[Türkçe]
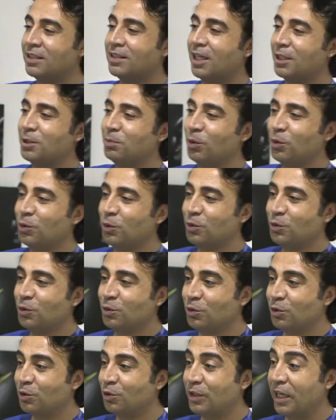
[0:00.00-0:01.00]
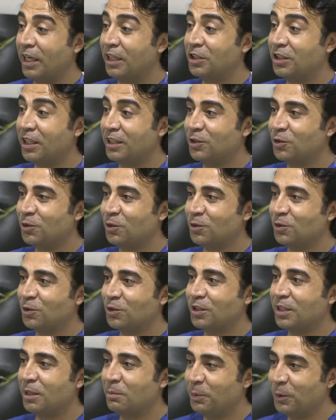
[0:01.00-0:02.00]
Saç botoksunuz,
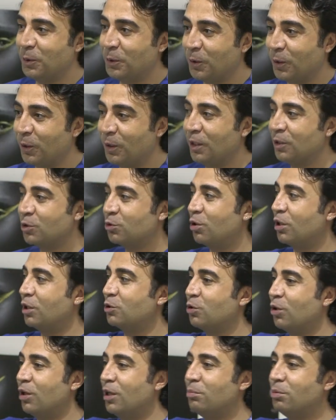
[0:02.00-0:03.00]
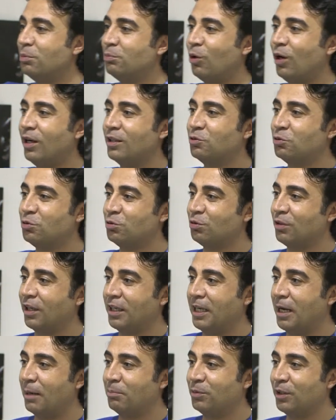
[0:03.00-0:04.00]
enjeksiyonunuz yapılıyor. Sonra şöyle bir boğaz turu da
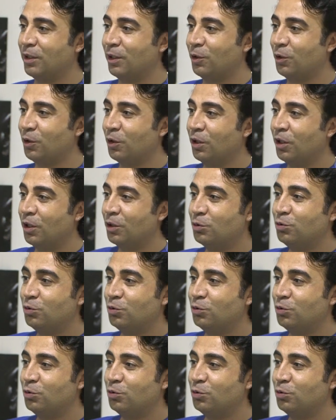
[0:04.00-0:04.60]
yaptırılıyor.